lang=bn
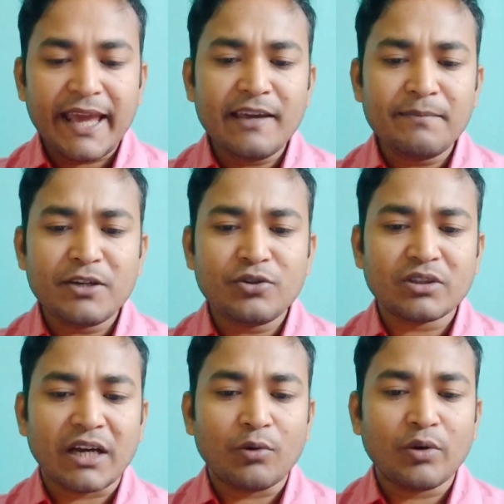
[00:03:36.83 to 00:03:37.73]
এই
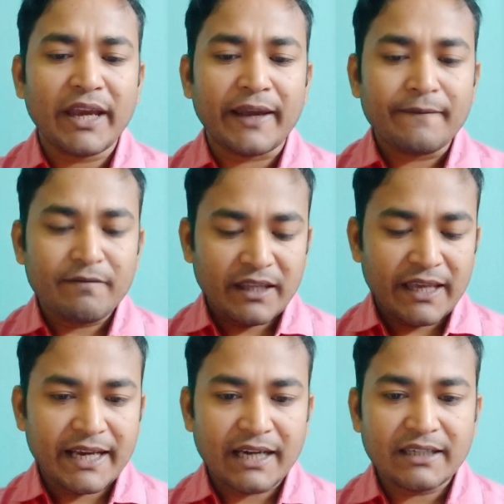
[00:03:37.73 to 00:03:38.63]
ভিডিওটা ওকে
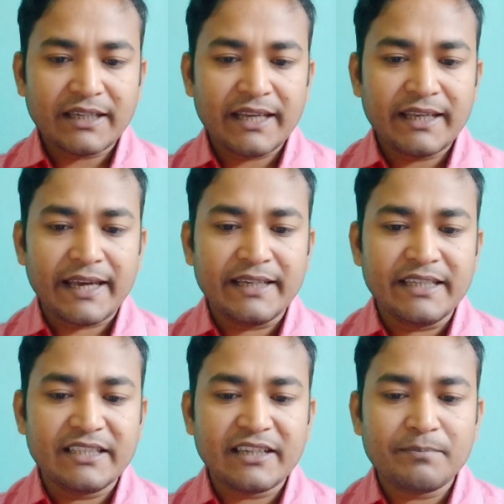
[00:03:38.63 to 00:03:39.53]
এইখানটাই এই
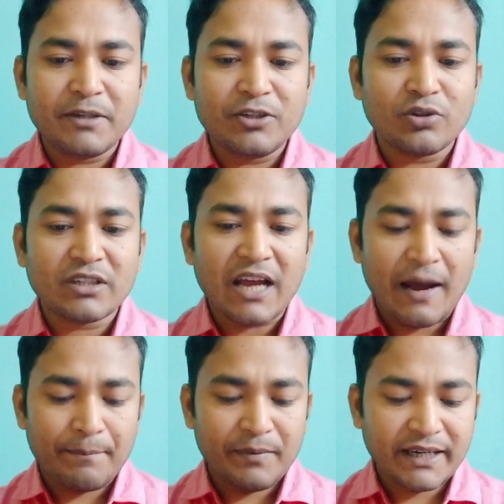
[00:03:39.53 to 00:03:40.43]
নিচের ভিডিওটা
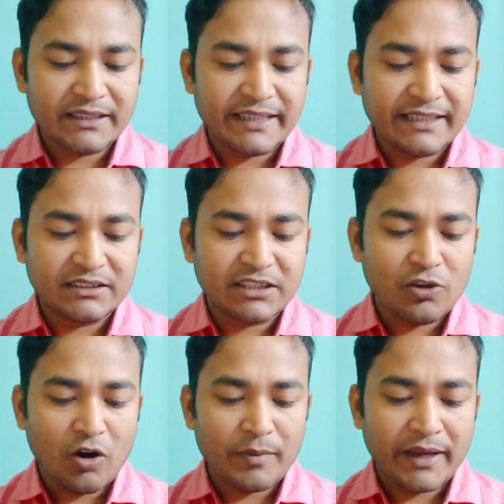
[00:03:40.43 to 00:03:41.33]
আপনাকে
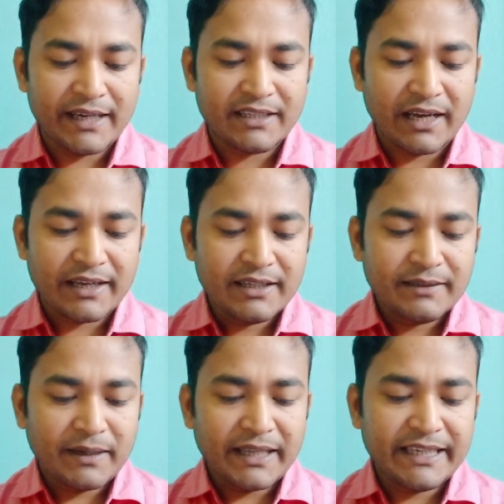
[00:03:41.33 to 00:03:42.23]
দেখতেই হবে এটা
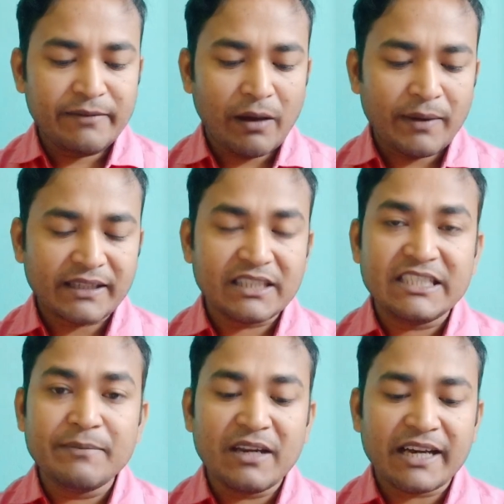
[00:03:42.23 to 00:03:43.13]
মানে কিভাবে একটা
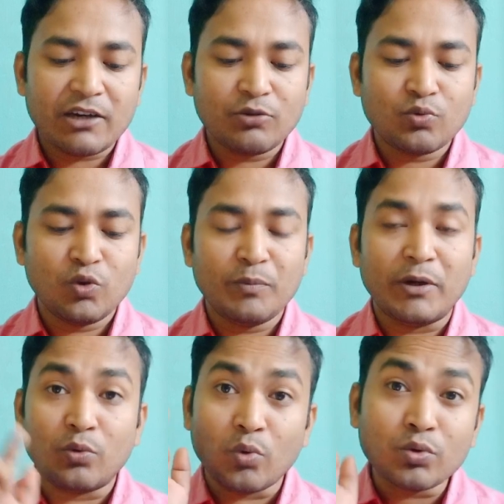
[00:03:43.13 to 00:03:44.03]
জিমেল অ্যাকাউন্ট
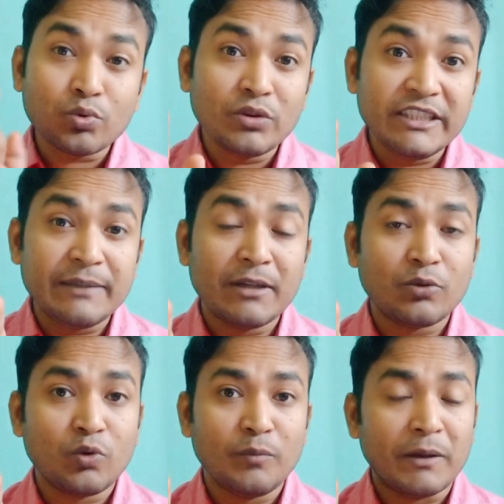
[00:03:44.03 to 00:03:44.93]
খুলবেন নতুন জিমেল
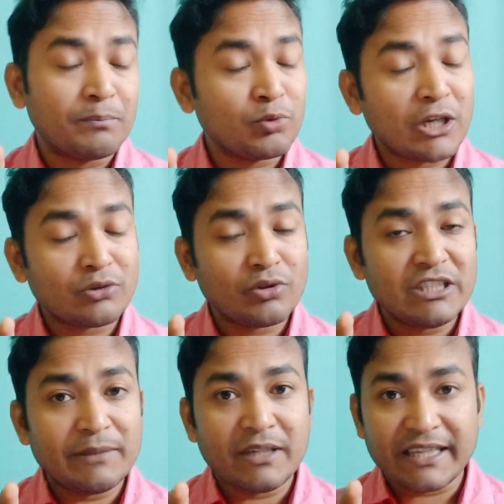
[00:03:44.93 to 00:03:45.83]
খুলবেন পুরাতন
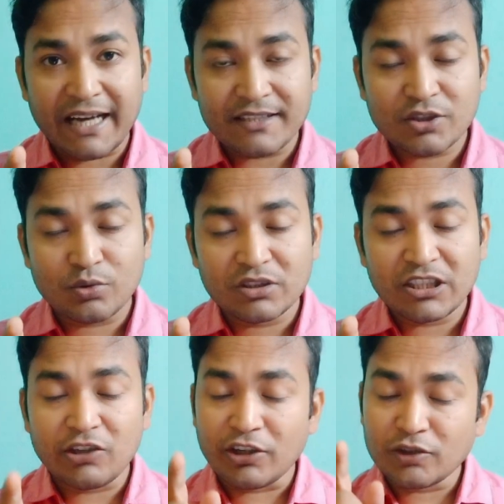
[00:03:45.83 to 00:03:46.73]
জিমেলে কাজ করতে
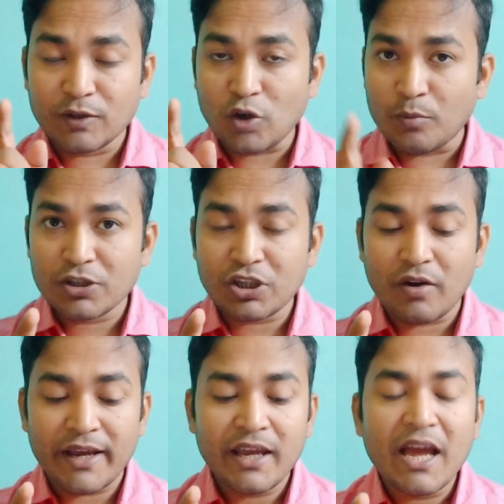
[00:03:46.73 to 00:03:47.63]
গেলে অনেক সময় সমস্যা
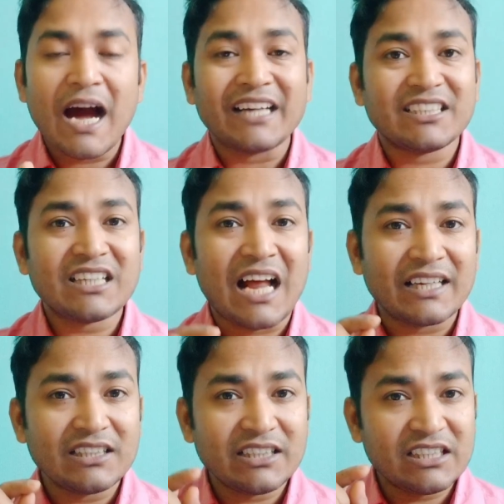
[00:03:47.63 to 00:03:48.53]
হয় আর যাদের
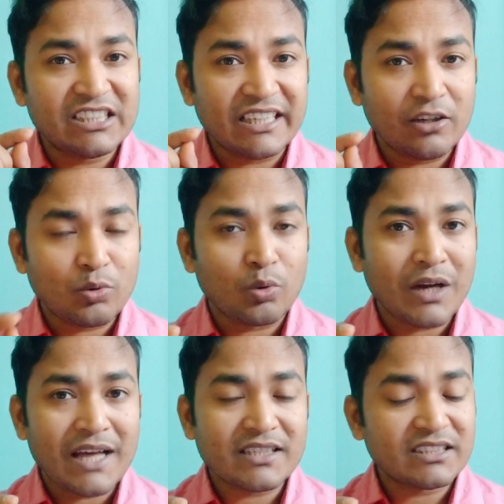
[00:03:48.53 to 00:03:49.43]
আগে থেকে চ্যানেল
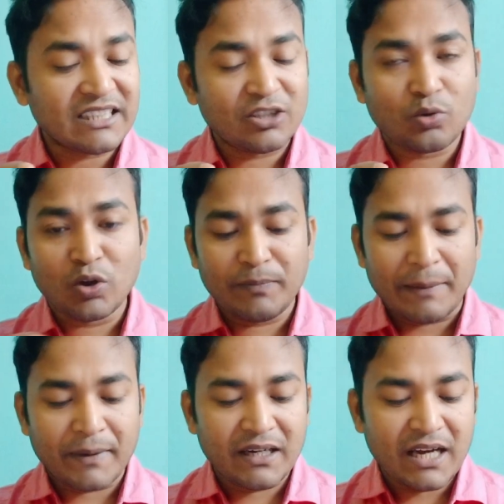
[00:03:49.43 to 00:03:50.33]
খোলা আছে তাদের কোনো
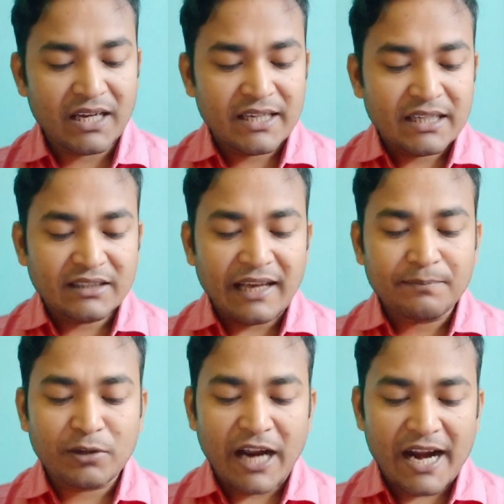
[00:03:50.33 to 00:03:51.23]
ব্যাপার না
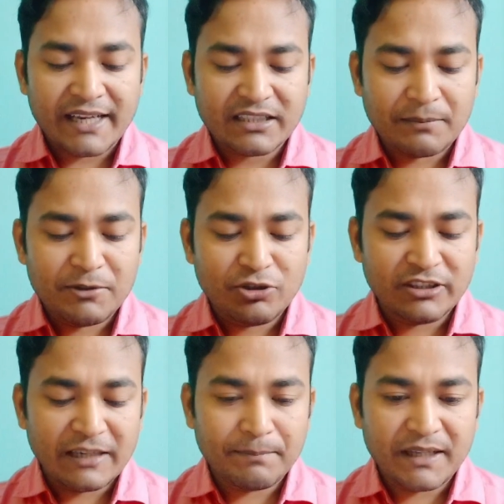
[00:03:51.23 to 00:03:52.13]
তারপরে আর একটা ভিডিও
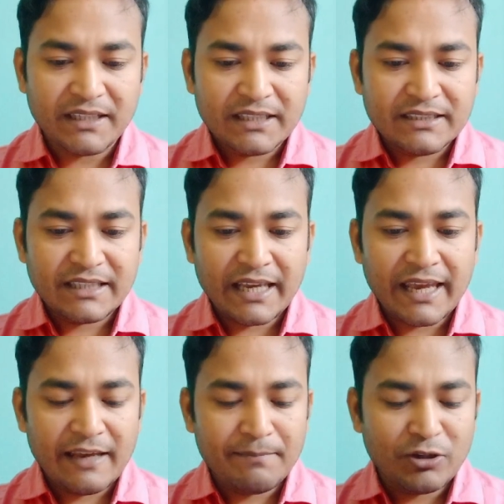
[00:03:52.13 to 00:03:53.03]
দেখবেন যে
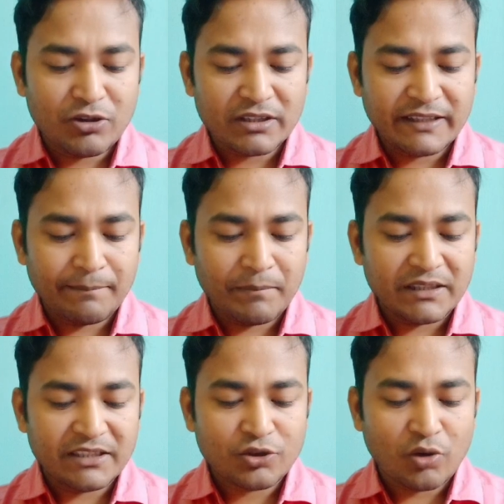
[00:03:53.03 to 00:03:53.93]
এই ভিডিওটা
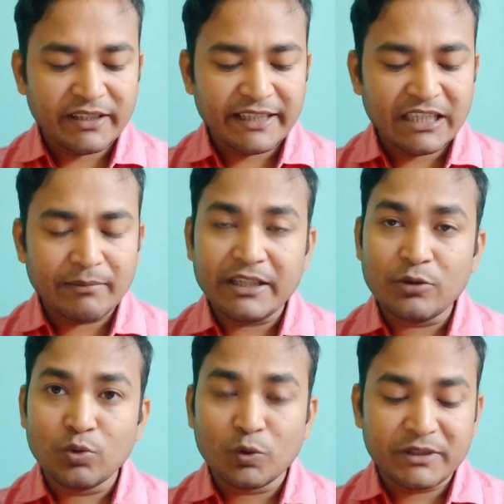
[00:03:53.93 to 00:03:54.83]
দেখবেন যে সঠিক নেমে
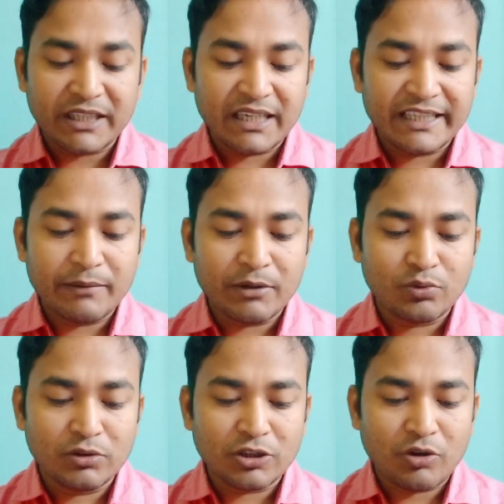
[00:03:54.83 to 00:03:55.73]
ইউটিউব চ্যানেল কীভাবে
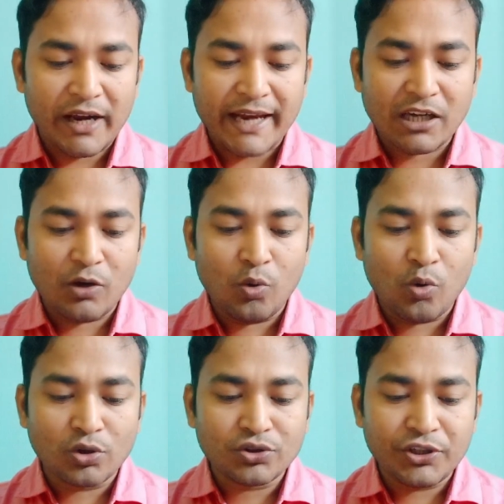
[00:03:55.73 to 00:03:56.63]
খুলতে হয় একটা
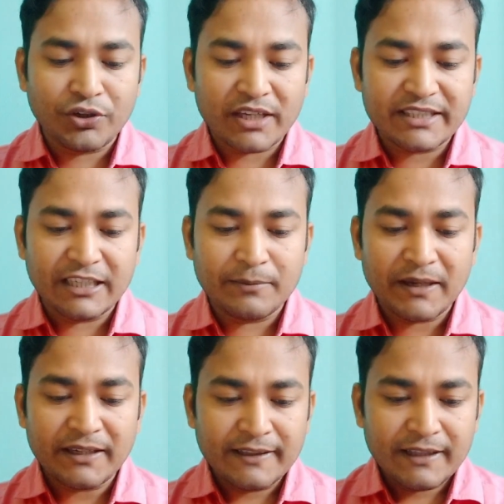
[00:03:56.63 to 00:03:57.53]
লোগো তৈরি করা
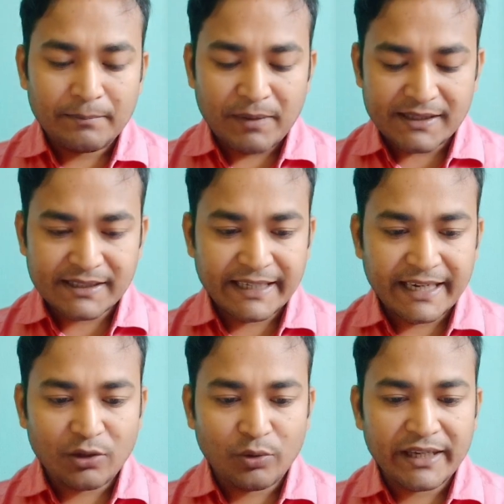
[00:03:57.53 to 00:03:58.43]
শিখবেন বাস
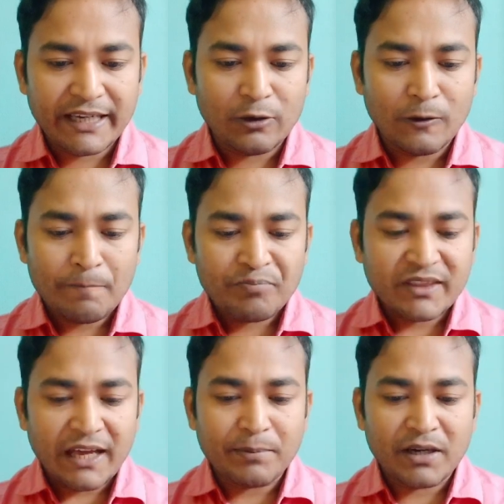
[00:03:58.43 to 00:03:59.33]
এখানে হয়ে গেল
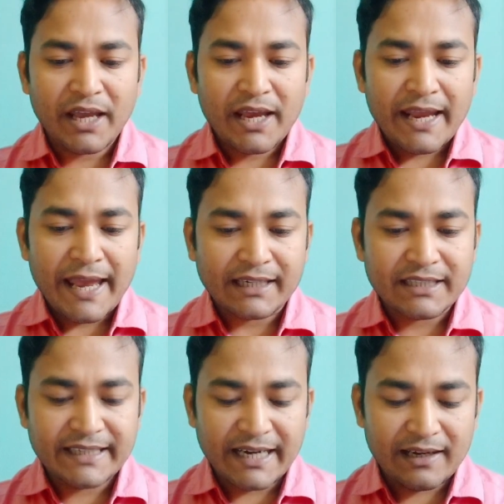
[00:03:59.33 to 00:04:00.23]
তারপরে একটা
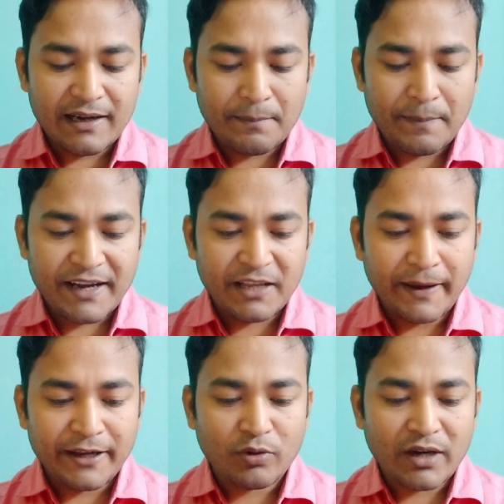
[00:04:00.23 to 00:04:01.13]
চ্যানেলের
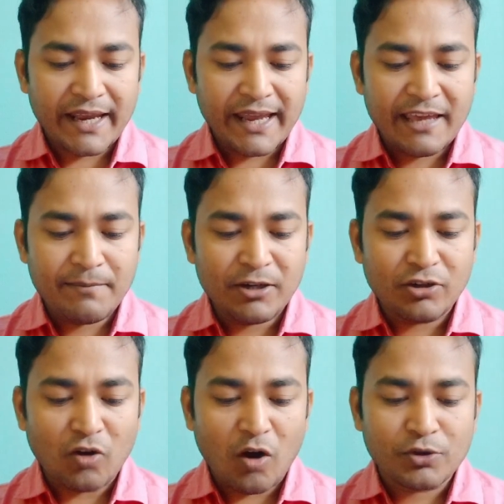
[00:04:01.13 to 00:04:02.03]
ভেরিফাই করা এই
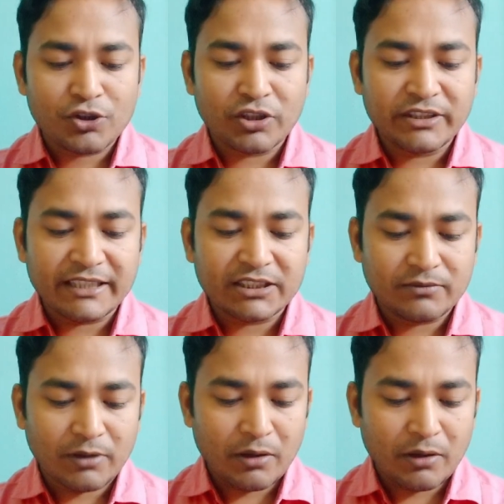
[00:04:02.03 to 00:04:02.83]
ভিডিওটা অবশ্যই দেখতে